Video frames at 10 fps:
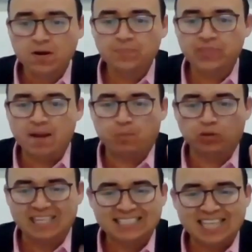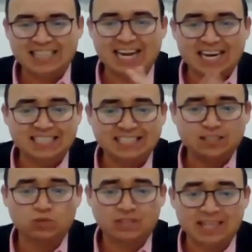del potencial de ganancias que
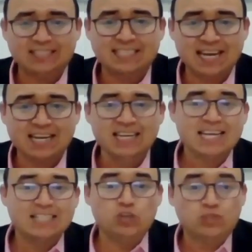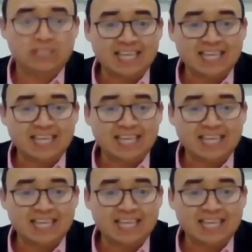ustedes tienen si ustedes